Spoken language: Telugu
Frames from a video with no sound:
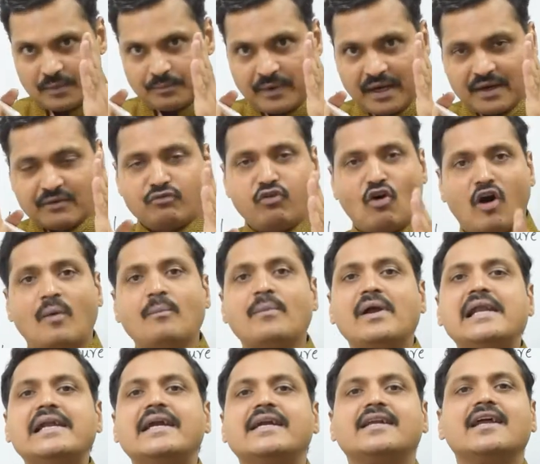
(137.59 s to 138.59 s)
మనం
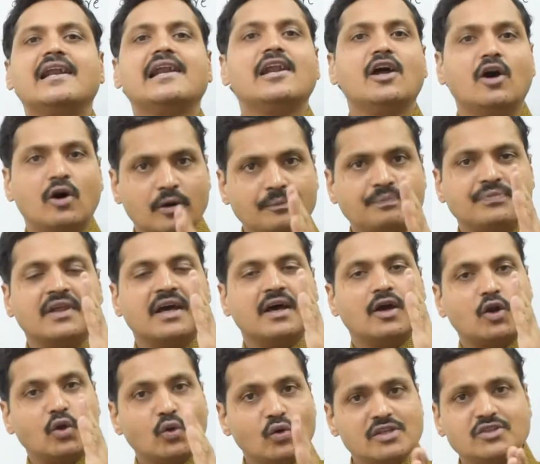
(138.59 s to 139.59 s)
ఫార్మల్ లెటర్లో
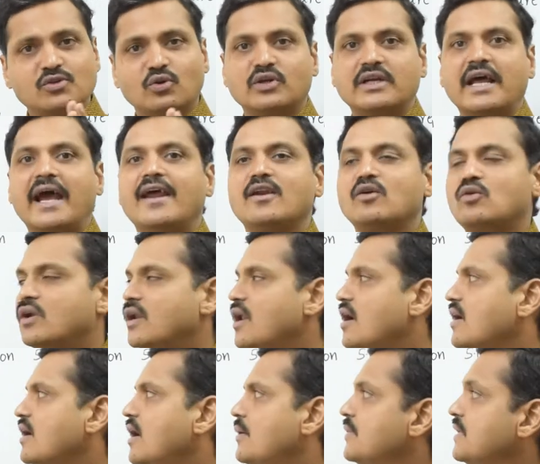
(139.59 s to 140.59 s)
రూల్స్
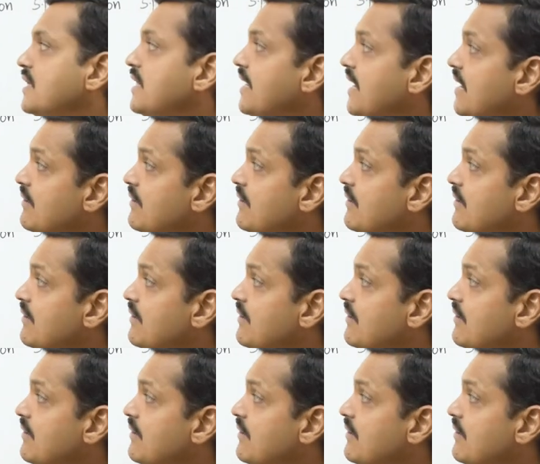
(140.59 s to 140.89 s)
ఉంటాయనుకున్నాం కాబట్టి